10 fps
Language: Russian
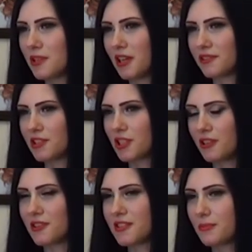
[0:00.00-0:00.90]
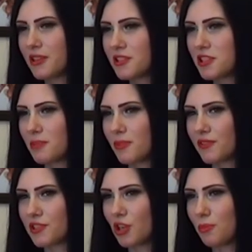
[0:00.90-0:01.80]
я отвечаю на смс-очки,
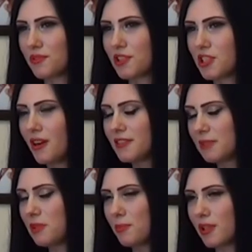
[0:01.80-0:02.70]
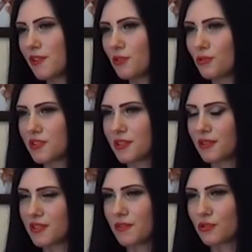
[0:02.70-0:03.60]
поотвечала, поотвечала, там наполовину
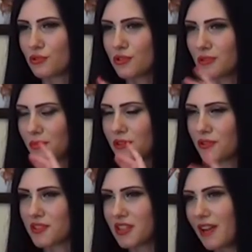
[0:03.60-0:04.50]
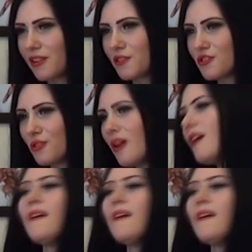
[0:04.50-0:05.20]
оставшуюся половину оставила, все,